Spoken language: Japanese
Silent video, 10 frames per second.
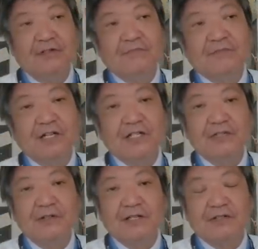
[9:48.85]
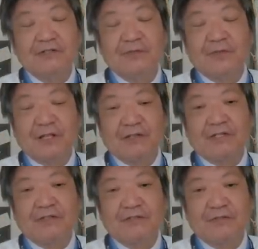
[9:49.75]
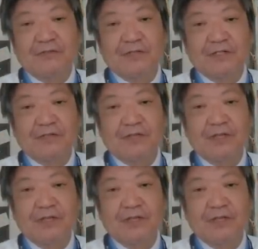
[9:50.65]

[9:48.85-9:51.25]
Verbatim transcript: 昔はね、食い物がなくなるっていうことでしたけど、